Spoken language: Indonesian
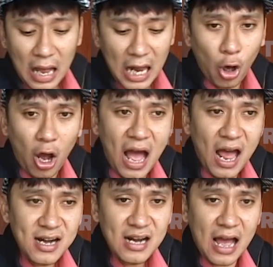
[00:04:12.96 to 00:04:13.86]
kalau
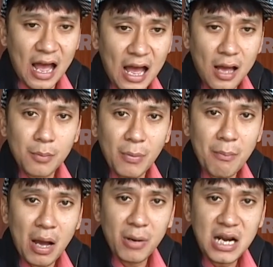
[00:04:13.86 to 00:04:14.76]
anda
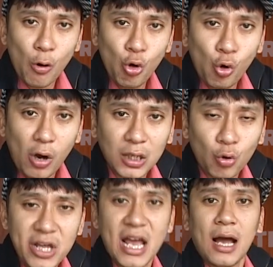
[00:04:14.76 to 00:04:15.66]
memang mendahulukan
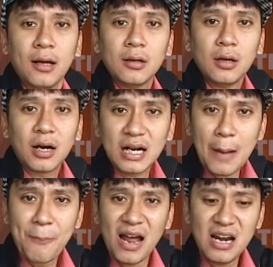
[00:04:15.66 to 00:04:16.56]
kuliah
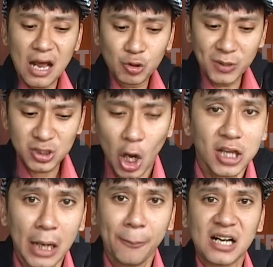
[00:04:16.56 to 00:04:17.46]
Kenapa Anda harus
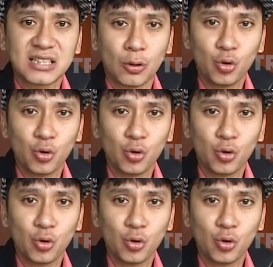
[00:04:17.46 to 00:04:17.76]
mencontek pada saat